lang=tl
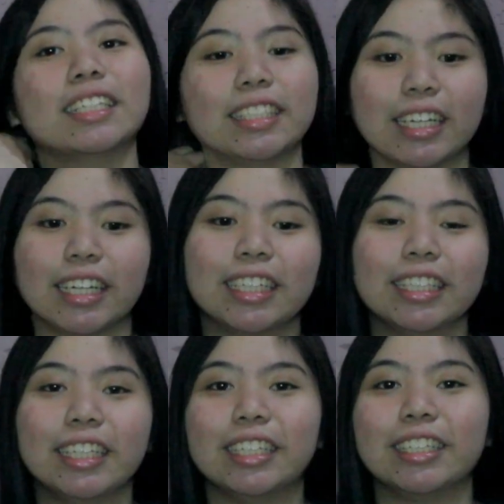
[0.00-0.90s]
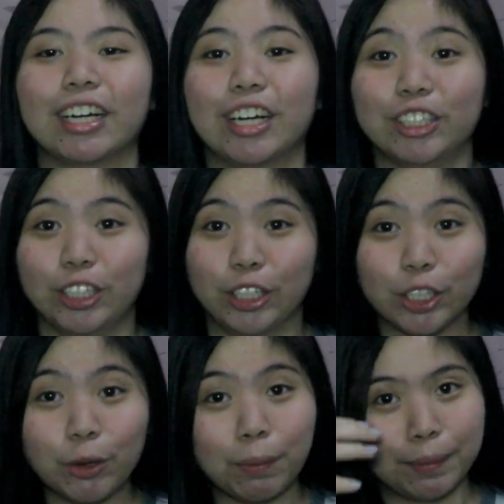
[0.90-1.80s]
Kasi agad na, agad na,
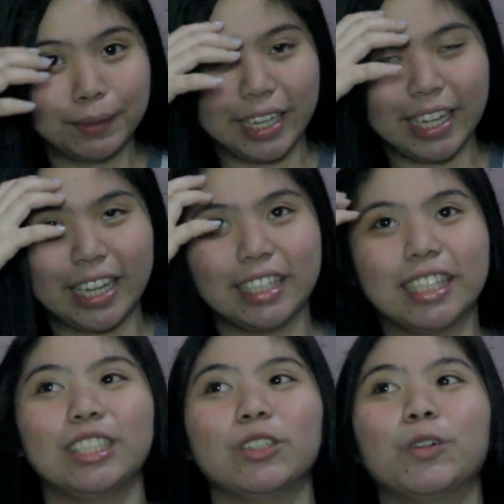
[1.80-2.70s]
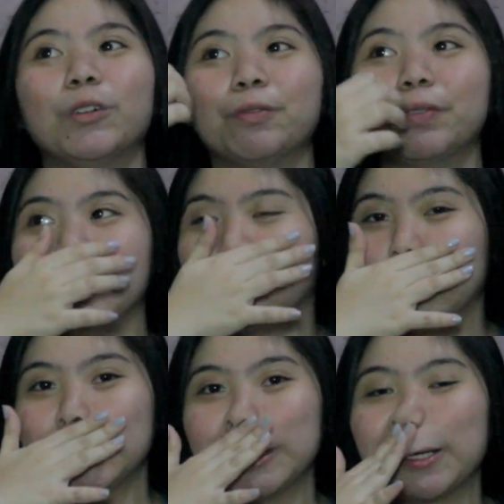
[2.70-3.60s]
hindi ko pa nakikita. So,
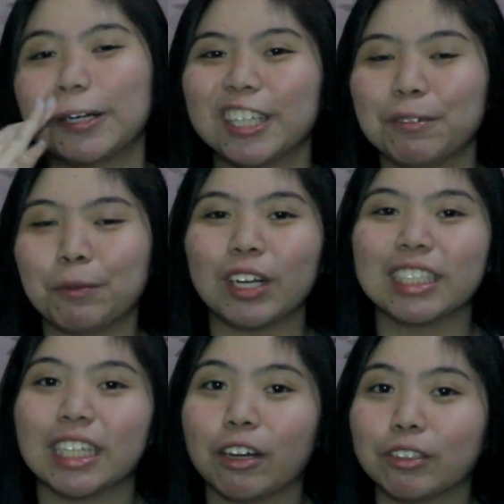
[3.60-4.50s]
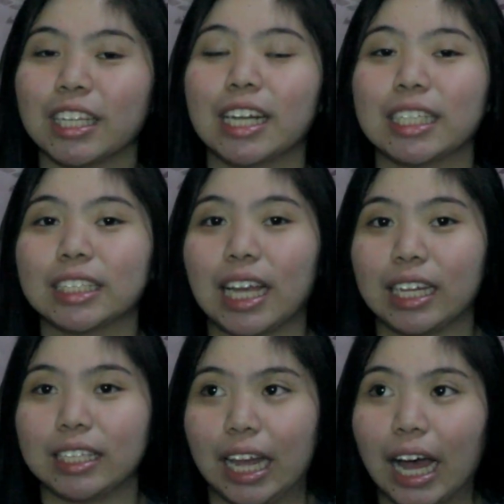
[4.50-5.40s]
guys, nag-order po kasi ako sa
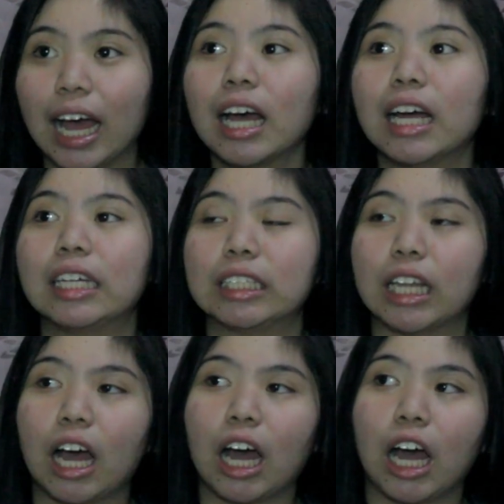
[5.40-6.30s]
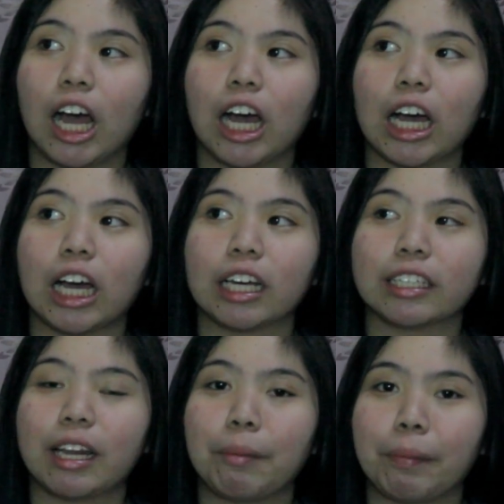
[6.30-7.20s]
Lazada
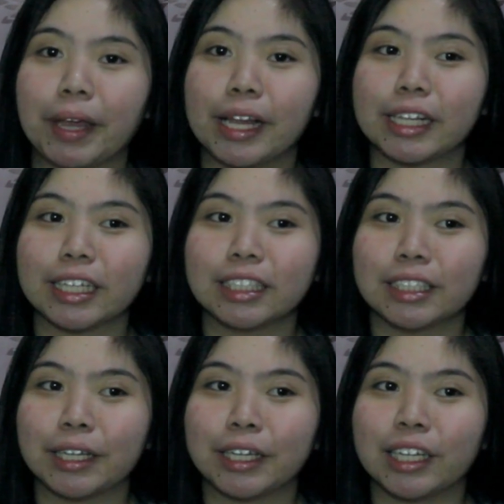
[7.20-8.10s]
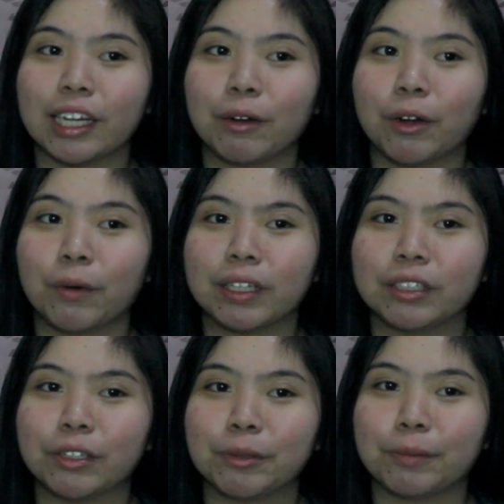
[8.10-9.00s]
ng label kasi
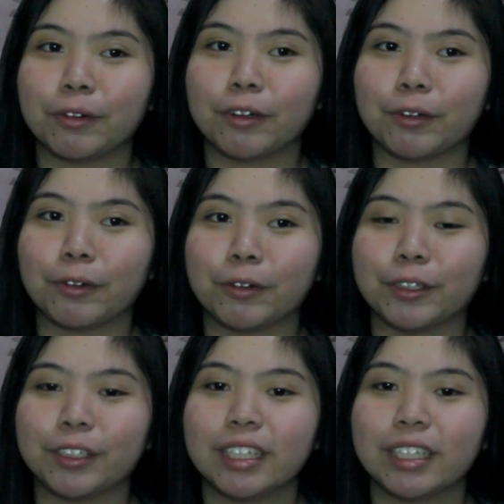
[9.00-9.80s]
na-wonder po ako or